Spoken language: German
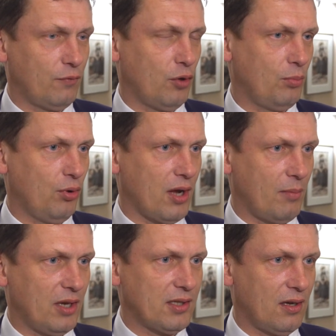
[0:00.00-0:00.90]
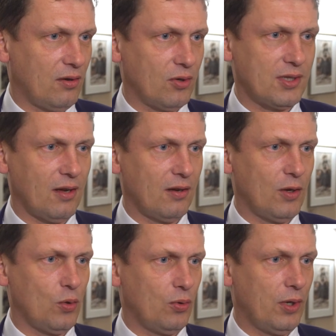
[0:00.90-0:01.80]
von Bürgermeistern aus der
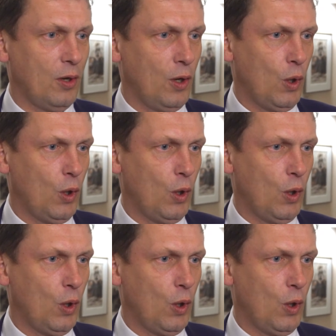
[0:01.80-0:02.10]
Region.